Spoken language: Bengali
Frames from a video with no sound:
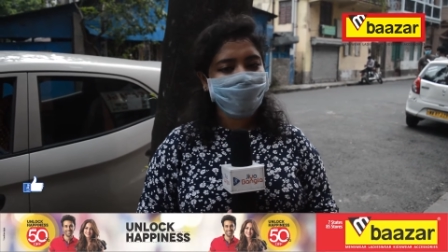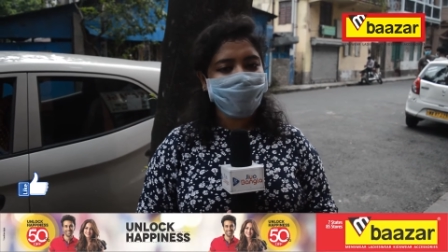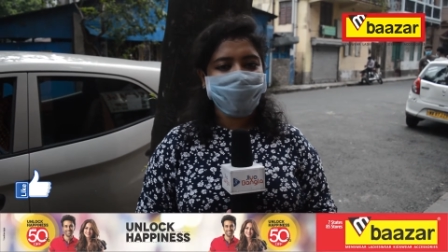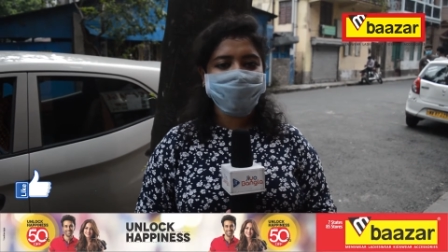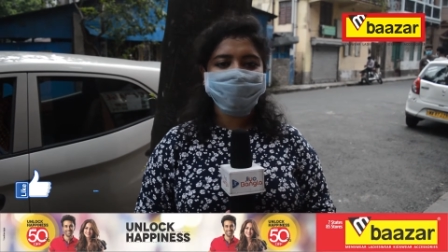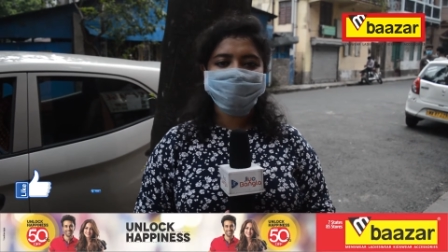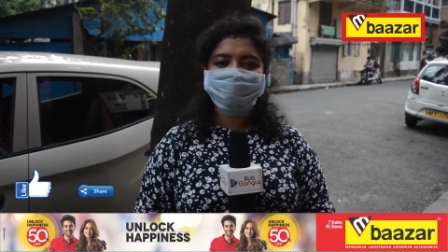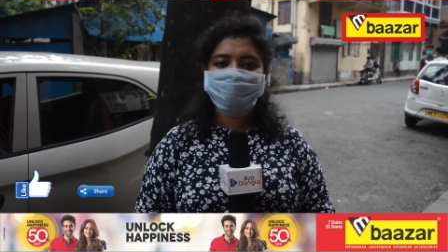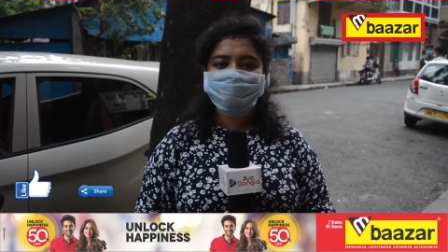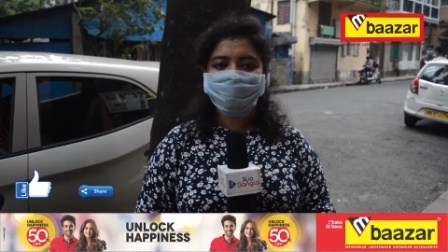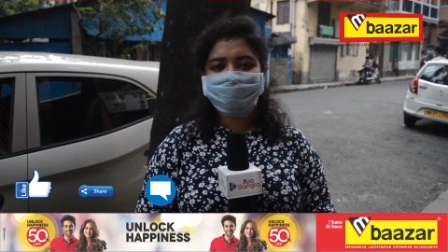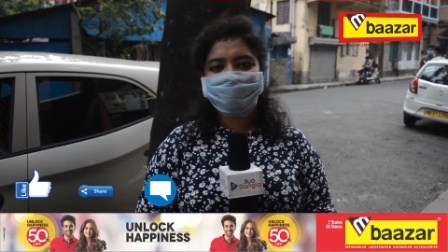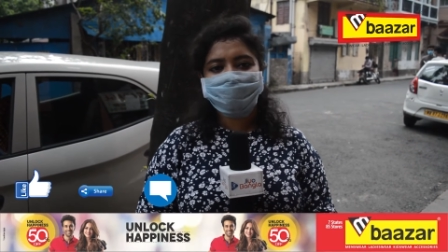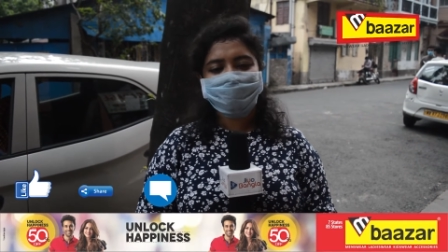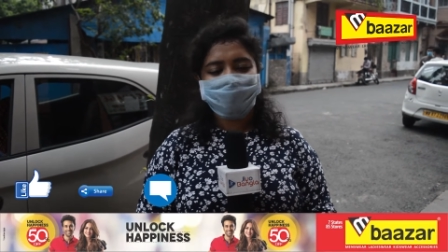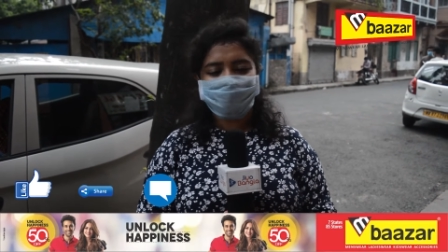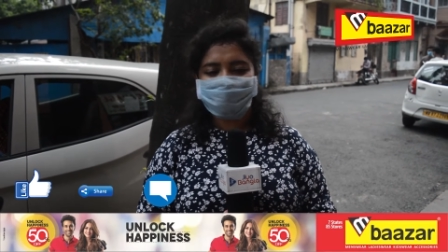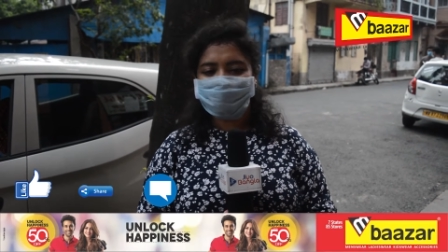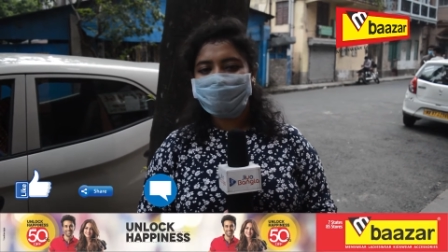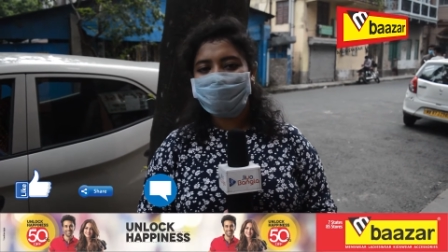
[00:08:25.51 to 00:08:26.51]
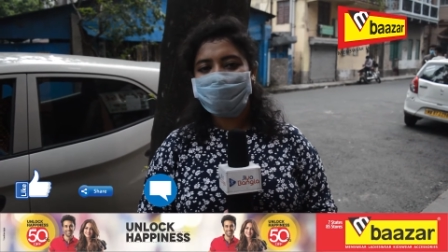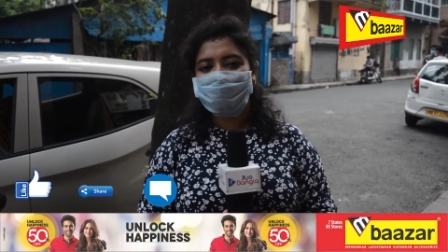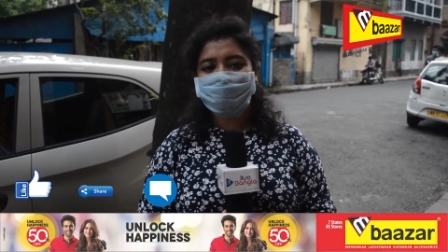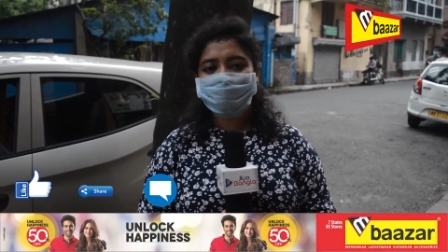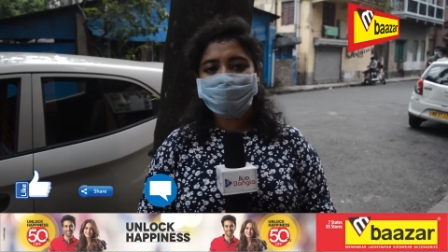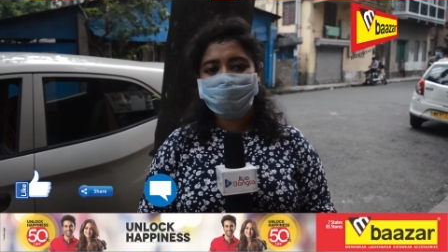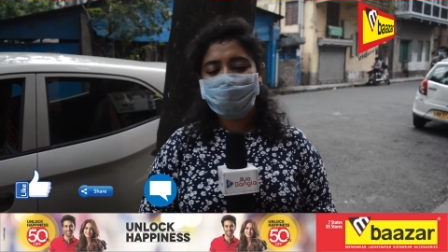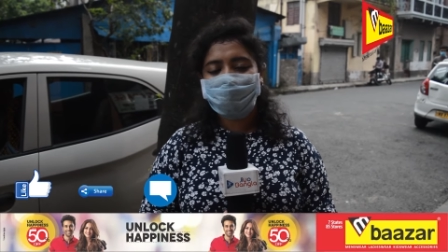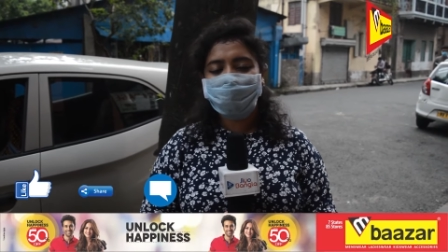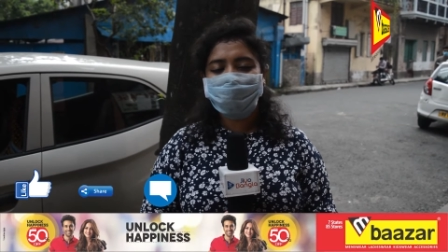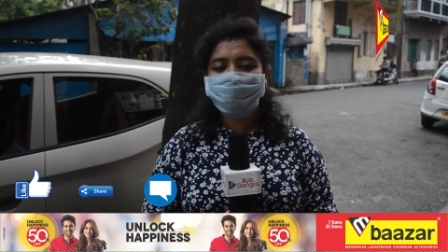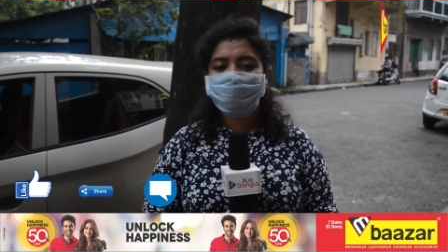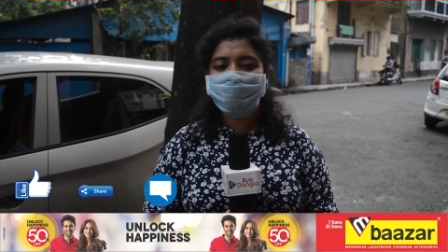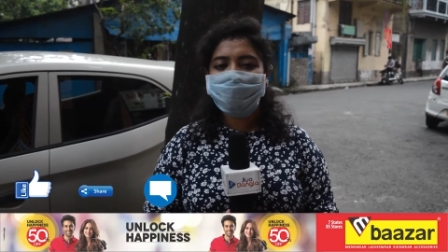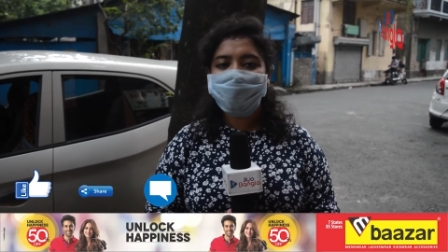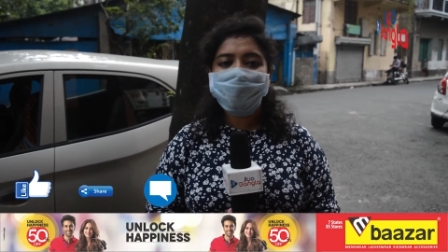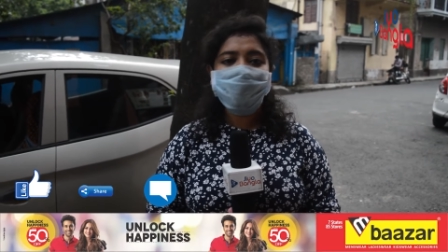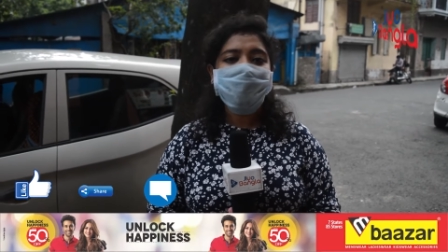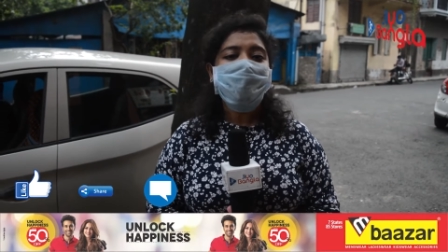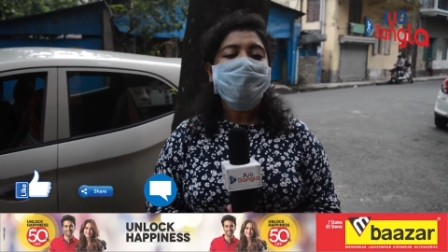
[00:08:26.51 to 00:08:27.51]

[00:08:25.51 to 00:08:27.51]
লাইক শেয়ার কমেন্ট করতে ভুলবেন না